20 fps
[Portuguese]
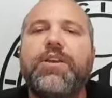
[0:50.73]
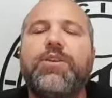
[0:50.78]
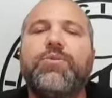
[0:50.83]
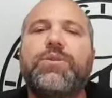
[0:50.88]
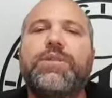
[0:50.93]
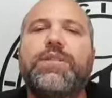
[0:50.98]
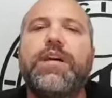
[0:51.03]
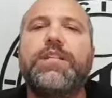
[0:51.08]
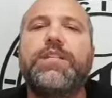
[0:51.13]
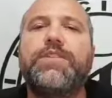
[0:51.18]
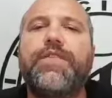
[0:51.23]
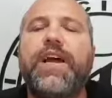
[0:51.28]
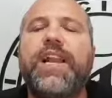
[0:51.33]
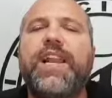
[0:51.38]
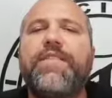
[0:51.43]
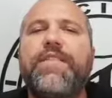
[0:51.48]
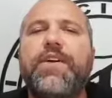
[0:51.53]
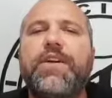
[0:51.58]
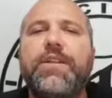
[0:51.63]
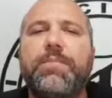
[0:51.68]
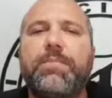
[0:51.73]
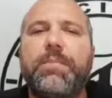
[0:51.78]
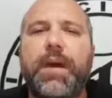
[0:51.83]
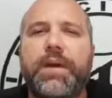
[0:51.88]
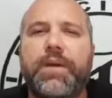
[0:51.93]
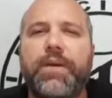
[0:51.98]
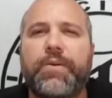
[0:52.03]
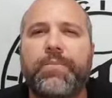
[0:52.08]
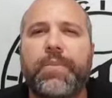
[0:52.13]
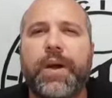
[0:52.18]
e o Santos vai levando em
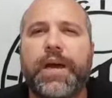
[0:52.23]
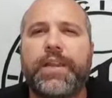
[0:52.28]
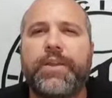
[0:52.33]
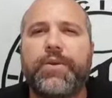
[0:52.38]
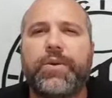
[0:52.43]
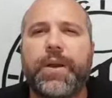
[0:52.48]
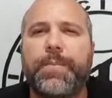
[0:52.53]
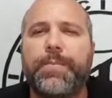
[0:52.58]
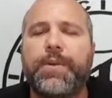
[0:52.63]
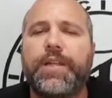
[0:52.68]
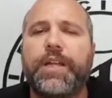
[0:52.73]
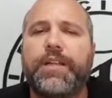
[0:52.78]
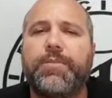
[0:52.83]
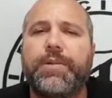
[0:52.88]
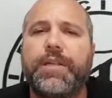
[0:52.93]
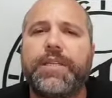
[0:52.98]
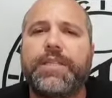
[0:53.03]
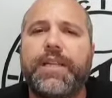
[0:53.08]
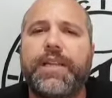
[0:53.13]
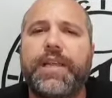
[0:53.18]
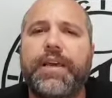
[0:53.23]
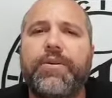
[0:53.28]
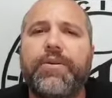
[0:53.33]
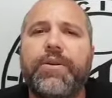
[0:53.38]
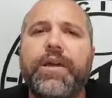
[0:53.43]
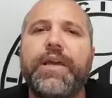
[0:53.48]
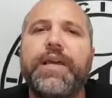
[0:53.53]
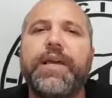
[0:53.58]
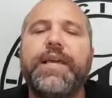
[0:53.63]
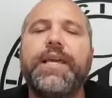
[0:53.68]
banho-maria o Campeonato Brasileiro